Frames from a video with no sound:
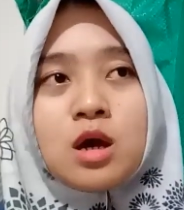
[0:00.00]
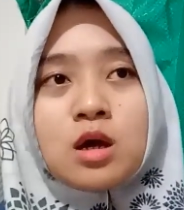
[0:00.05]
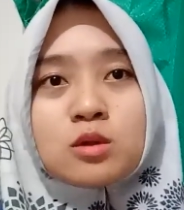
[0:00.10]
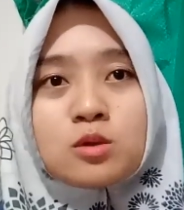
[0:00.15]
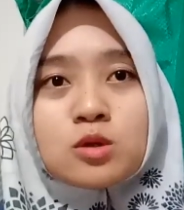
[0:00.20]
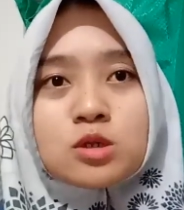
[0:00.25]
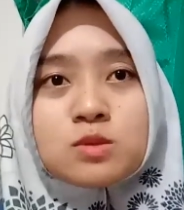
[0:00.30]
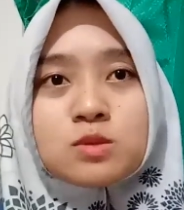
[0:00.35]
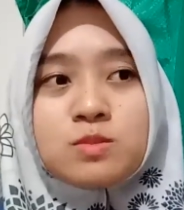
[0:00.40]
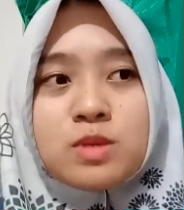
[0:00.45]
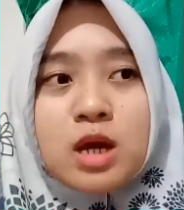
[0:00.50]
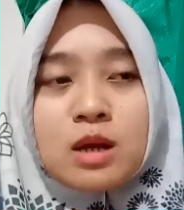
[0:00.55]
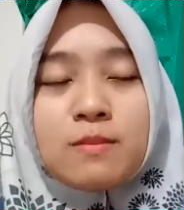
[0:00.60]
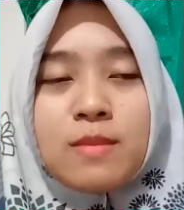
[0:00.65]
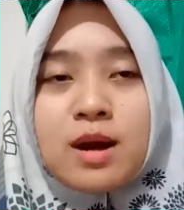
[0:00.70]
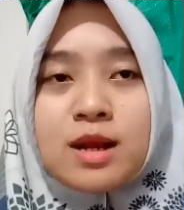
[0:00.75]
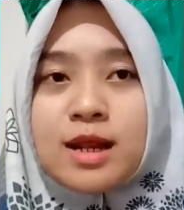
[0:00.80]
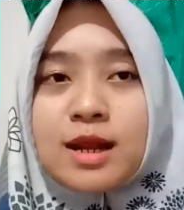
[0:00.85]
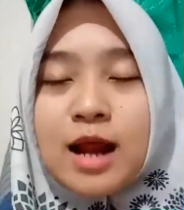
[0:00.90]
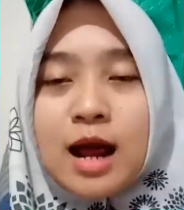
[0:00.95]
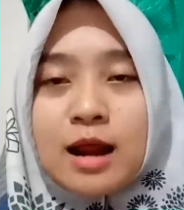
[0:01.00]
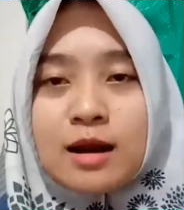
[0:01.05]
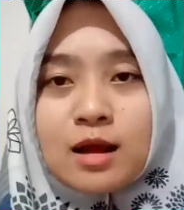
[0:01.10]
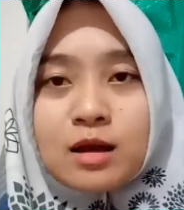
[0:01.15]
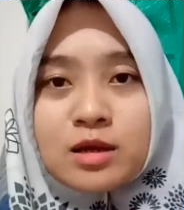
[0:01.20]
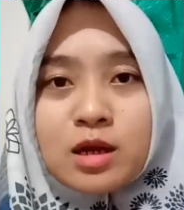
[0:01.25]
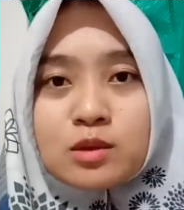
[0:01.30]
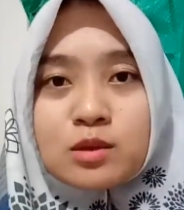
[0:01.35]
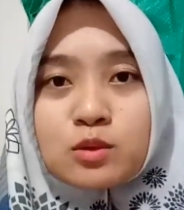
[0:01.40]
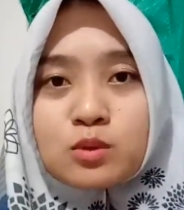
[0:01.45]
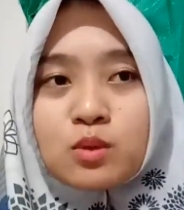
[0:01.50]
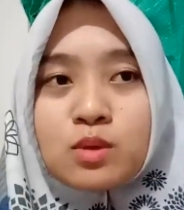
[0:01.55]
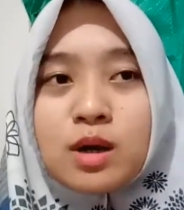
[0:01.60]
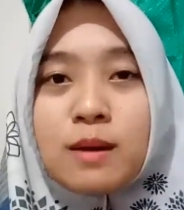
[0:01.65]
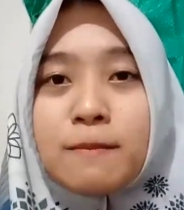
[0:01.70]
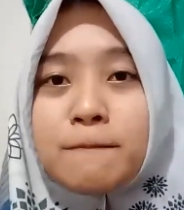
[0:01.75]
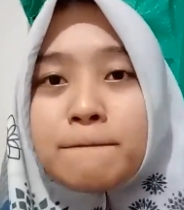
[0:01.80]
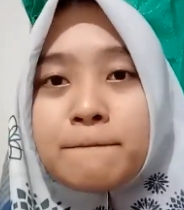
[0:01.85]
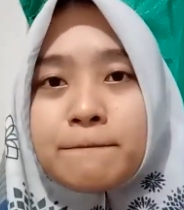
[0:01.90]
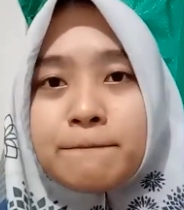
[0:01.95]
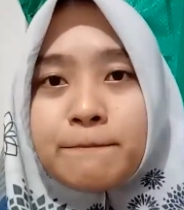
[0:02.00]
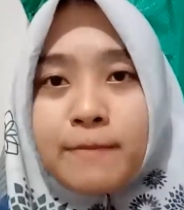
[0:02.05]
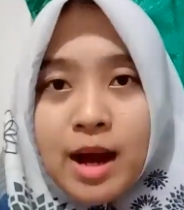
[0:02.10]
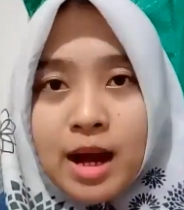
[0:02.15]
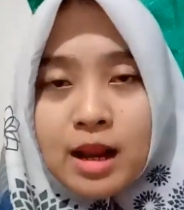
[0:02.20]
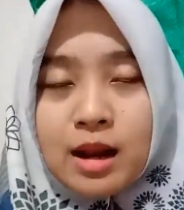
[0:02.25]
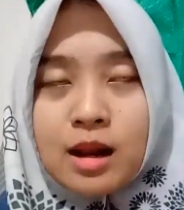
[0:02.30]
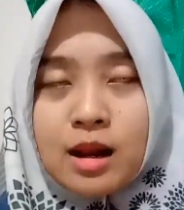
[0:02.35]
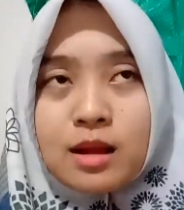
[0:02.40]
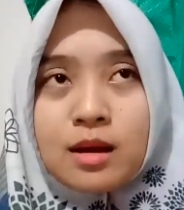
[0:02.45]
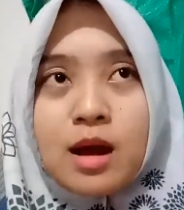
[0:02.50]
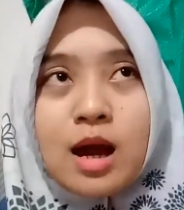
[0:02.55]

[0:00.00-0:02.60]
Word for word: terus biar badan anaknya itu tuh gempal